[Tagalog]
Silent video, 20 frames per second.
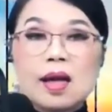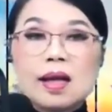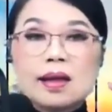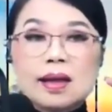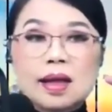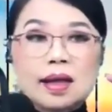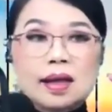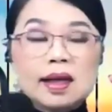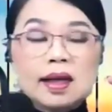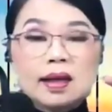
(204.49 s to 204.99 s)

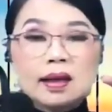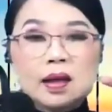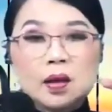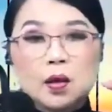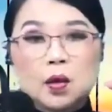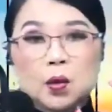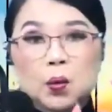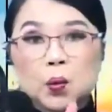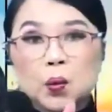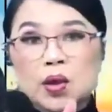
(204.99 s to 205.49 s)
talagang
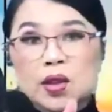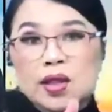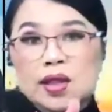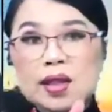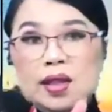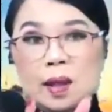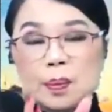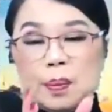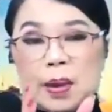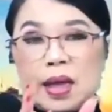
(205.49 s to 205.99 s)
tinutwist niya
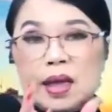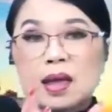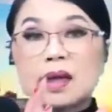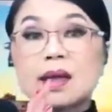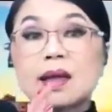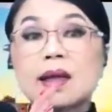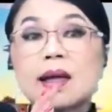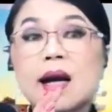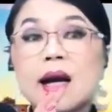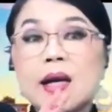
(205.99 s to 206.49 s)
na parang
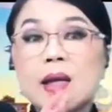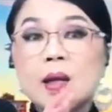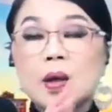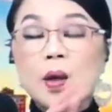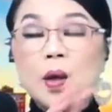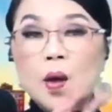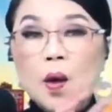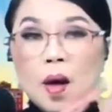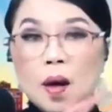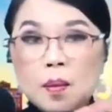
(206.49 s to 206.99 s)
kayo